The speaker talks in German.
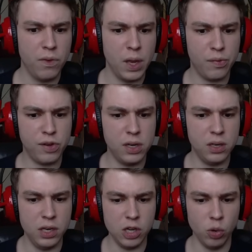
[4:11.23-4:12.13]
Wir
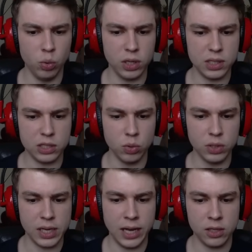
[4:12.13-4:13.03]
finden die Hure, die
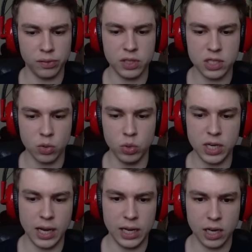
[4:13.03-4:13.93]
Dunkelheit auf diese
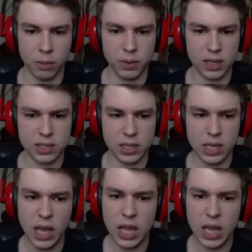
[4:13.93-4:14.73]
gute Erde gebracht hat.